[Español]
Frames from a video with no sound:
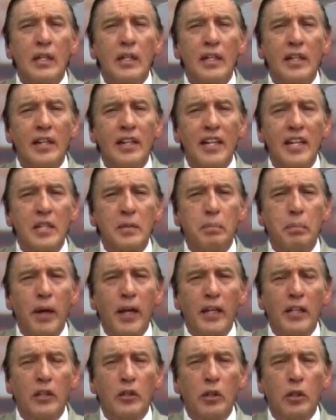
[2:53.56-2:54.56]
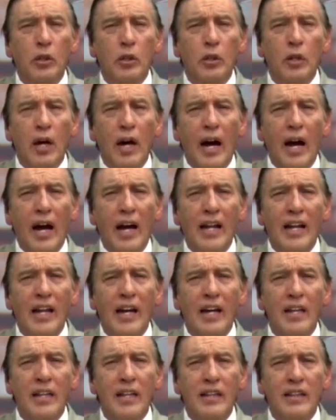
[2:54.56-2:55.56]
respecto a
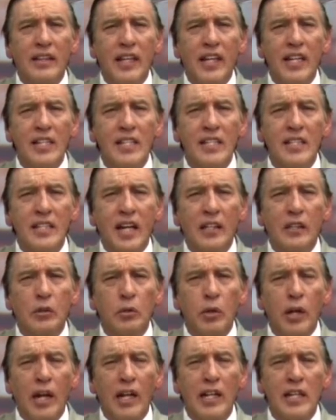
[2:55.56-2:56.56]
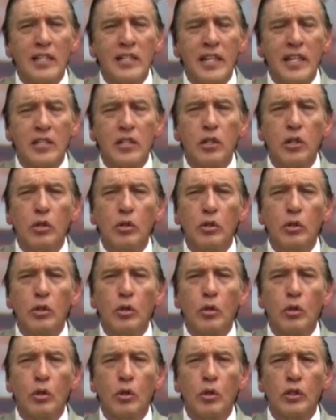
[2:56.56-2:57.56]
la desnaturalización
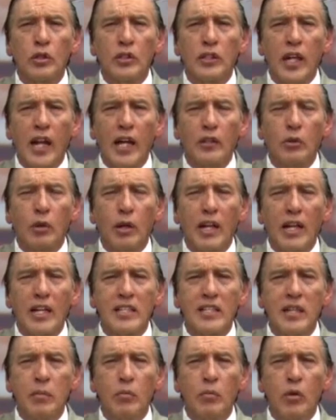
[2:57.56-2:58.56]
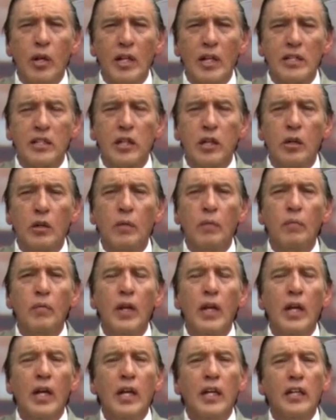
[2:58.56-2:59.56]
de un contrato, a la simulación
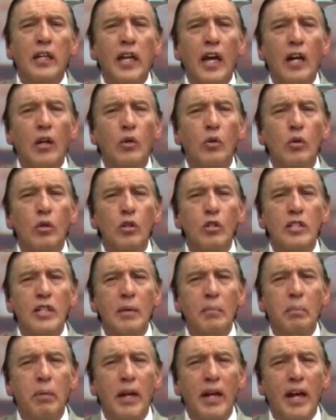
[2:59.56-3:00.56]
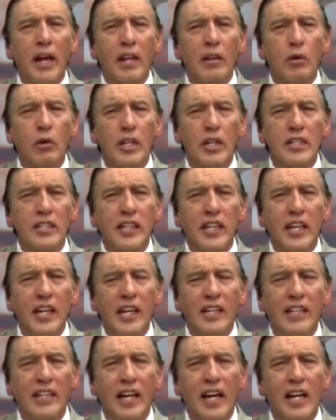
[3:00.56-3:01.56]
que algunos empleadores
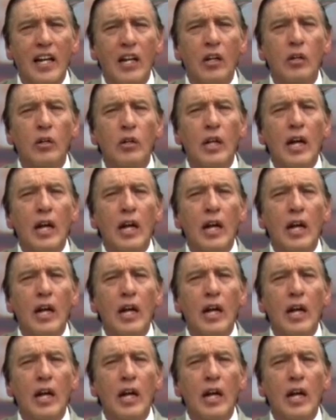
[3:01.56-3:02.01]
quieren darle